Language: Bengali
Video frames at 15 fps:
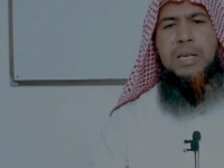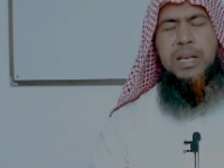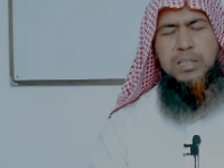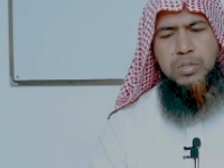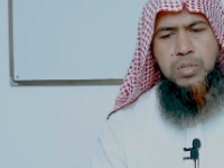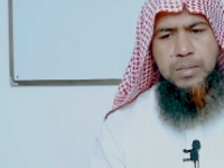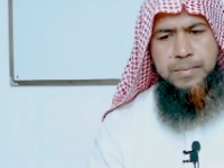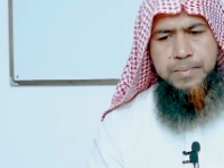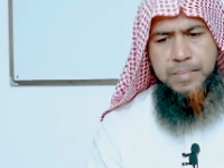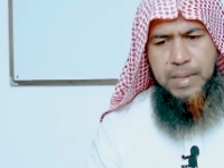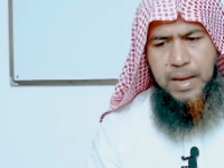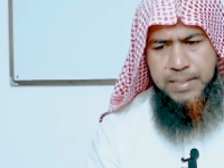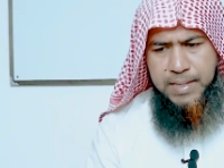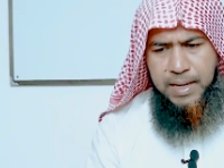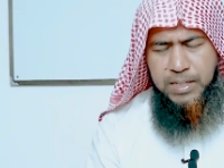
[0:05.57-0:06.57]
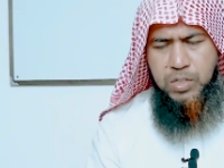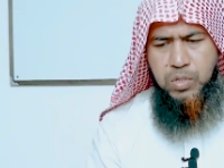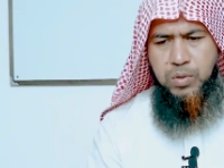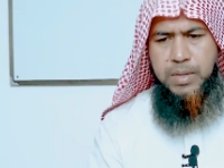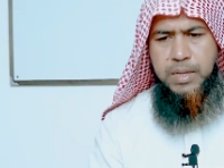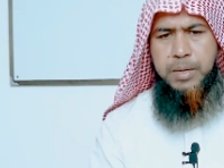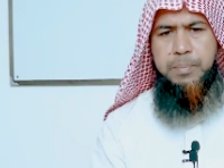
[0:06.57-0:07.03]
এই নাসাই
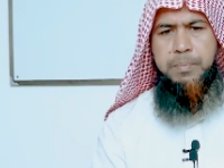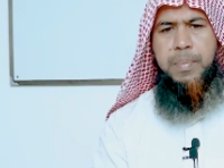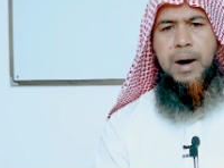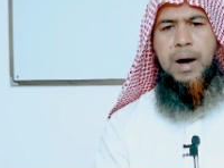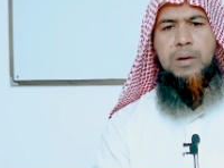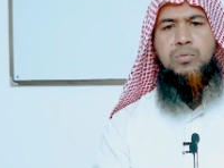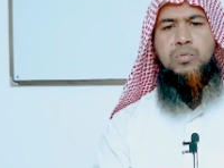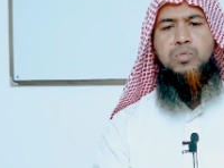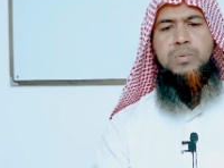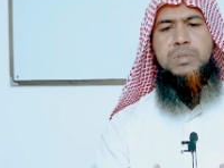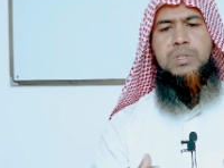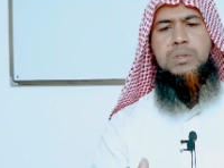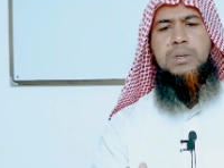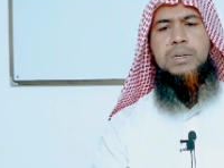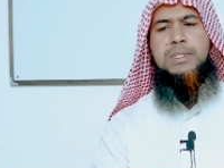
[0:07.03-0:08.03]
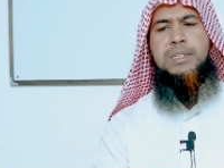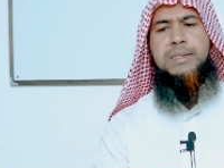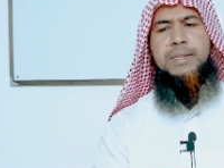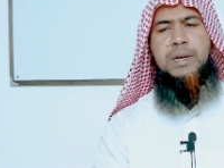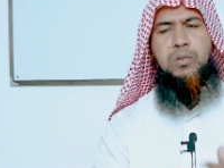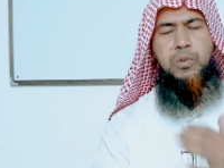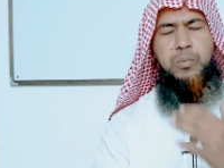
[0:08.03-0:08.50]
শরীফ বা কুতুব
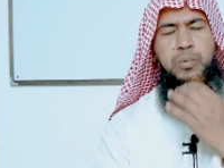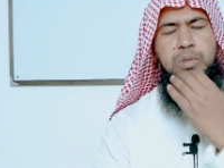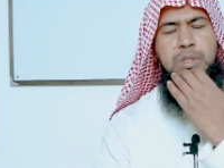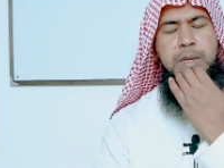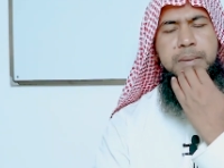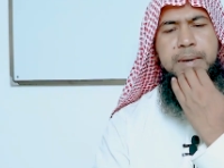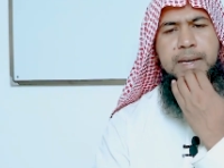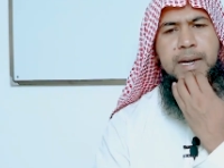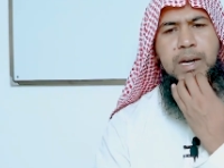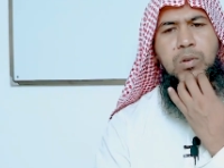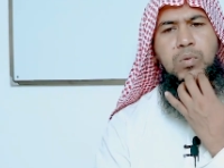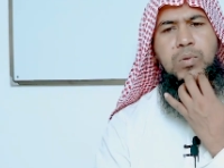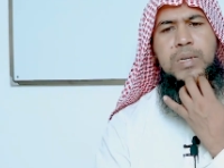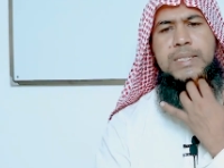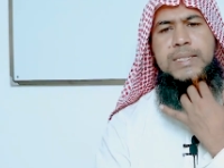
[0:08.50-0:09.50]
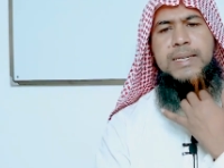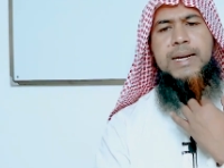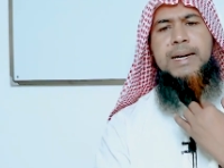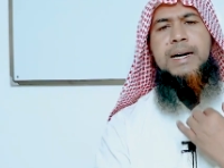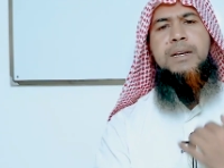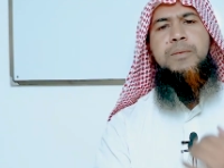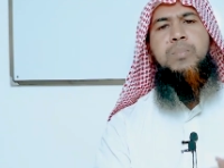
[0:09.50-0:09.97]
সিত্তাগুলো পড়তে হবে এই কারণে যে
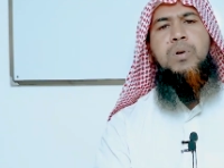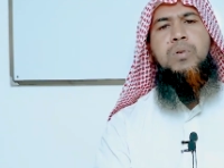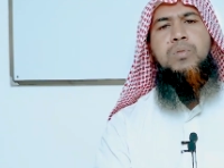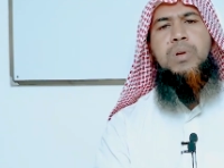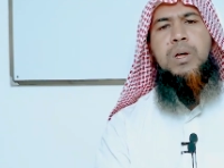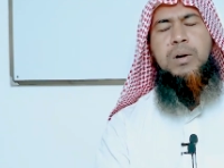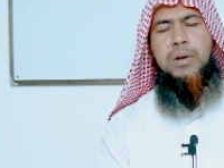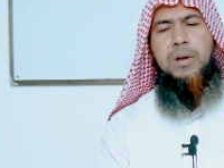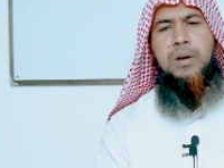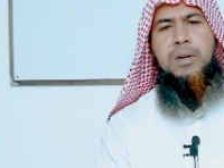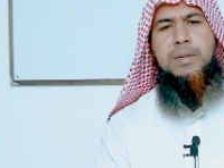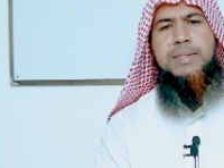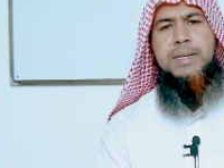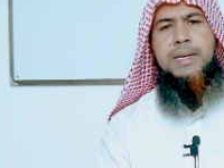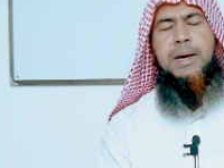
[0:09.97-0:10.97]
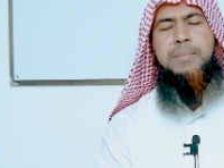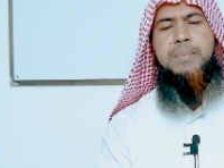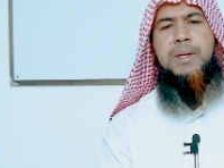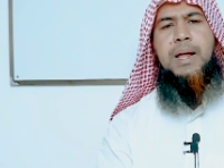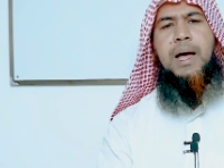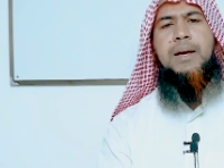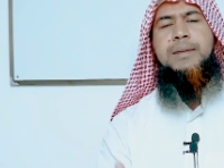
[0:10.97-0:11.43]
এখানে বর্ণনা করা হয়েছে
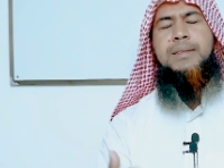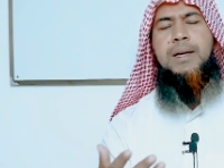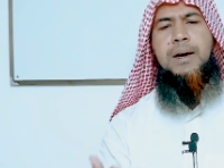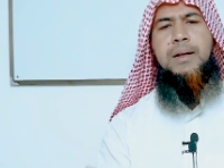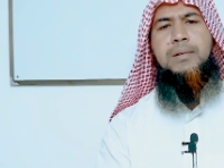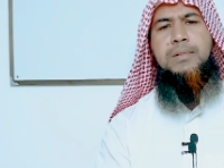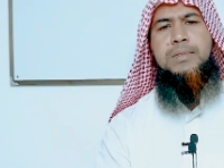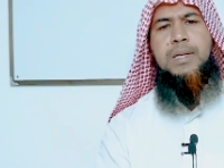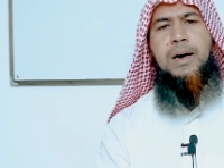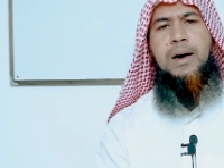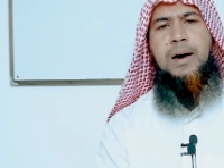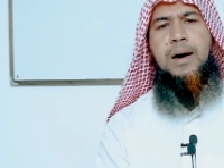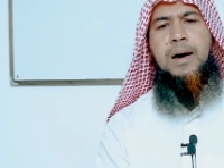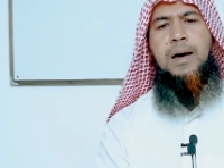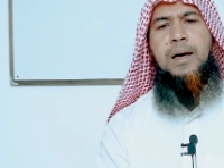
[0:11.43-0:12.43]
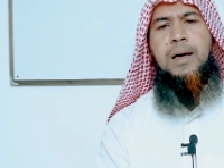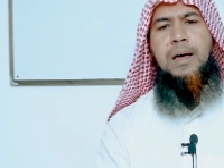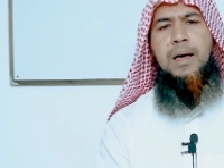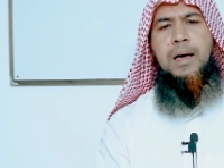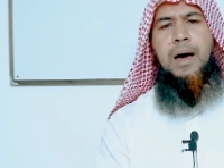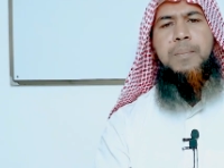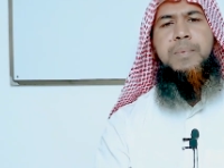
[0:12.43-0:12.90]
আপনার আকিদার কথা
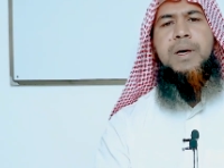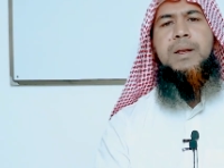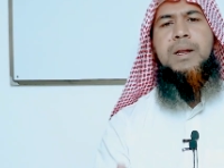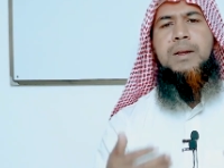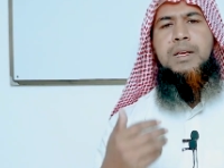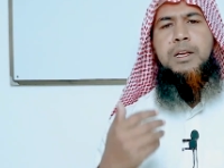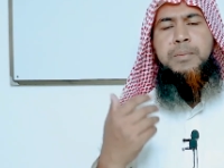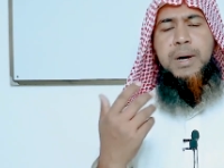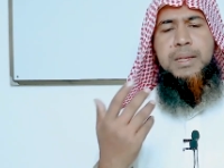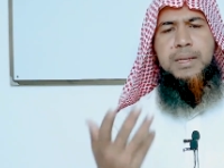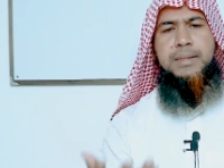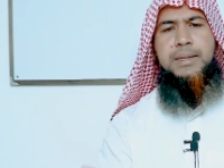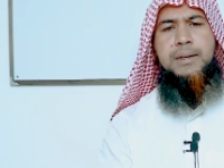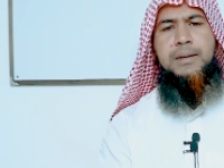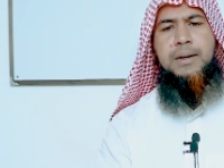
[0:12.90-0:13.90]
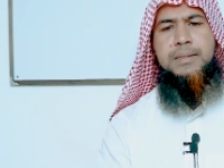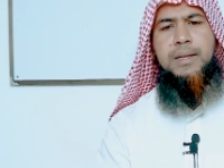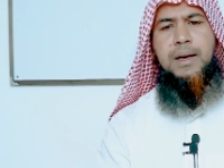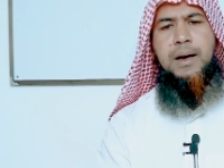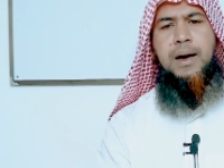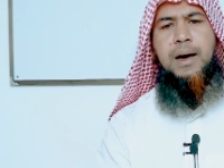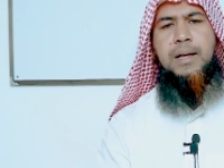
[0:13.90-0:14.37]
আপনার ইবাদতের
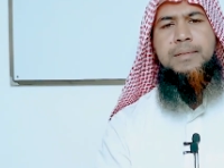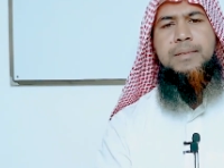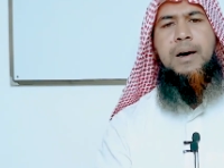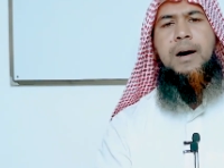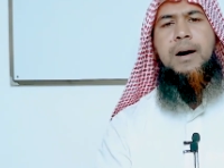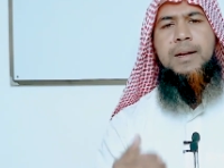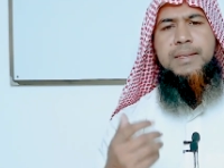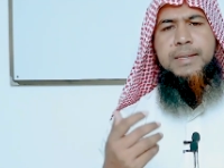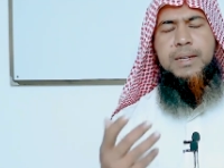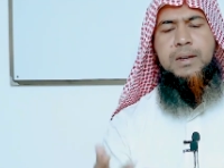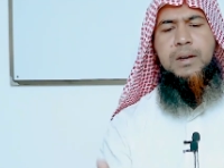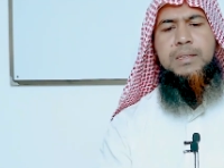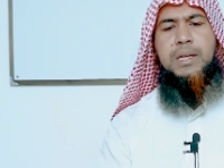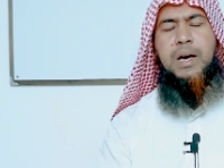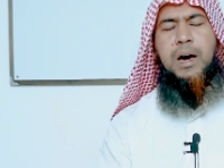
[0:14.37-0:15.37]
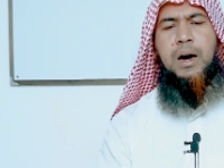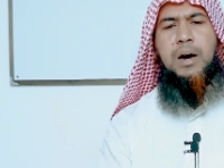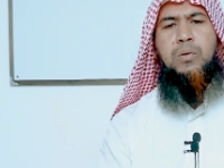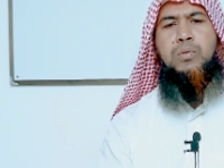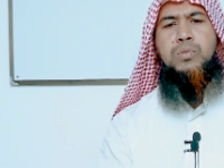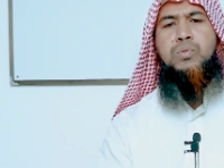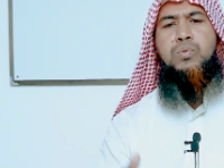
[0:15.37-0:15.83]
কথা তাহারতের কথা
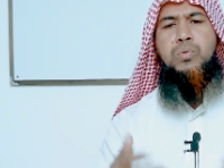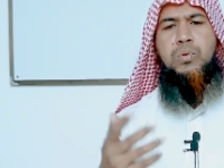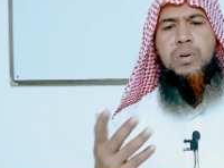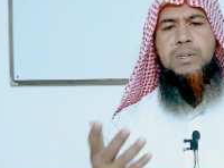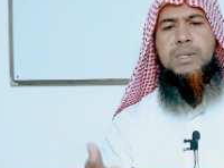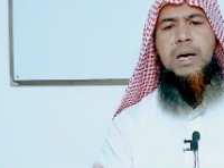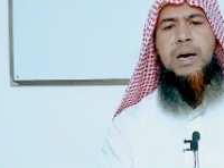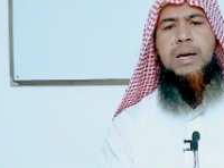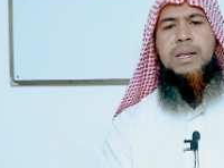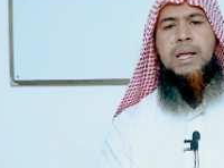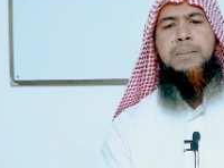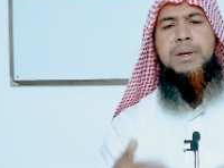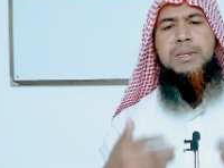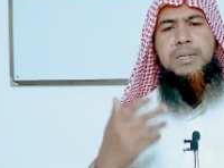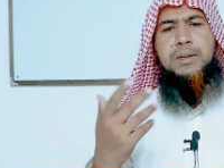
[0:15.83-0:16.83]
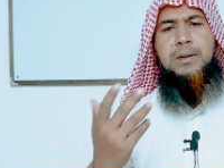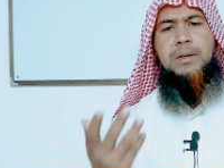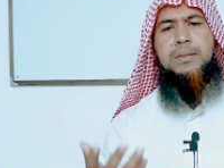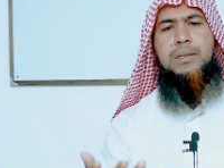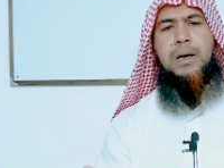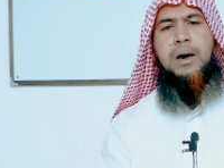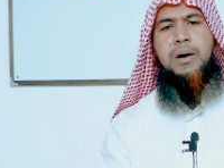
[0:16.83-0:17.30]
অজুর কথা নামাজের
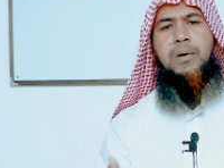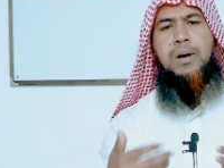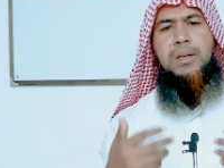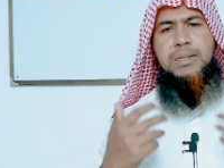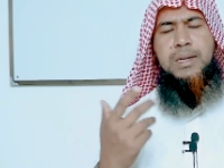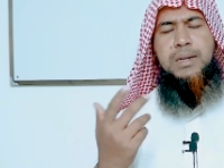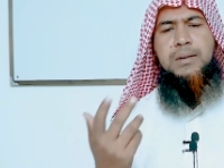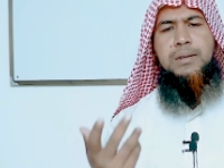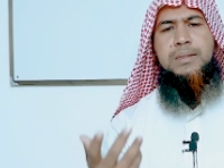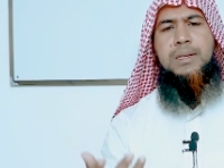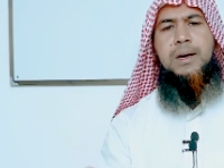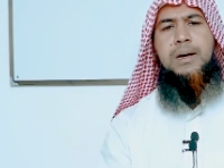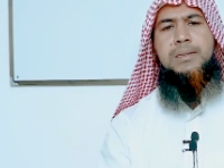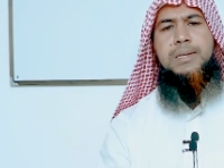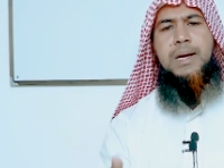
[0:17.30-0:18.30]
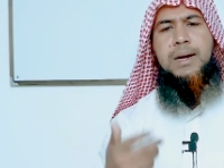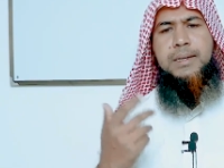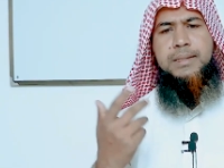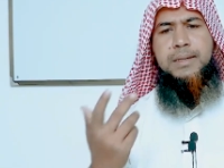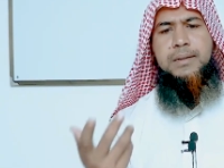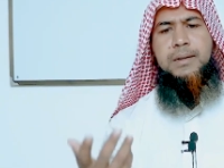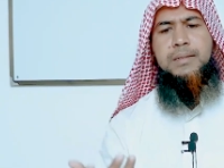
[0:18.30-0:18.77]
কথা হজের কথা
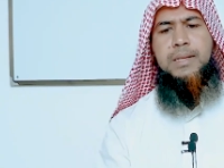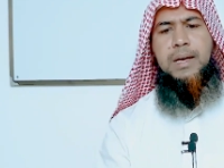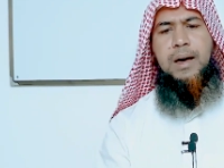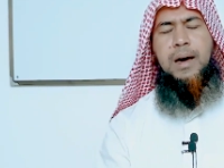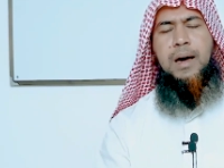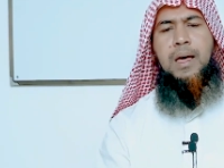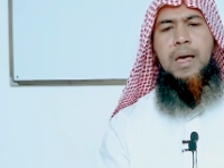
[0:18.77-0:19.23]
জাকাতের কথা